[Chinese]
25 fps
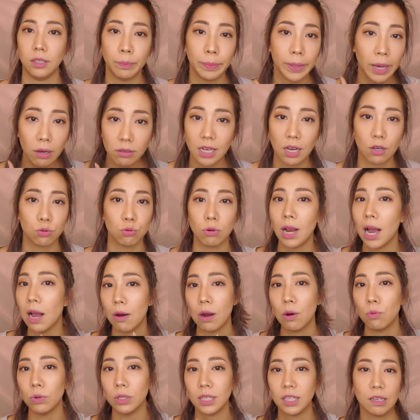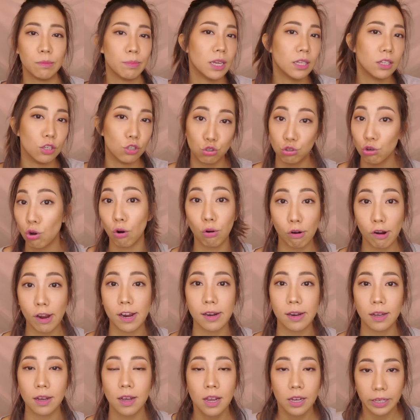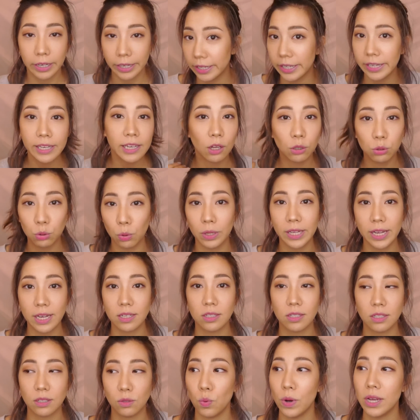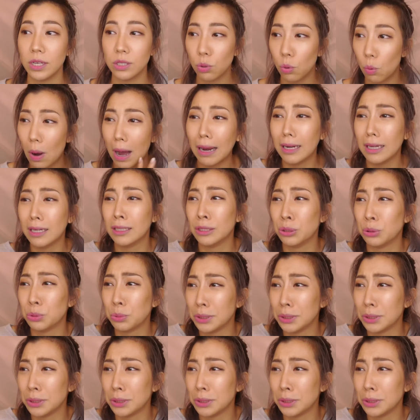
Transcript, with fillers: 你不要想说看完我的影片你就会了，一定要多练习。我也是花了很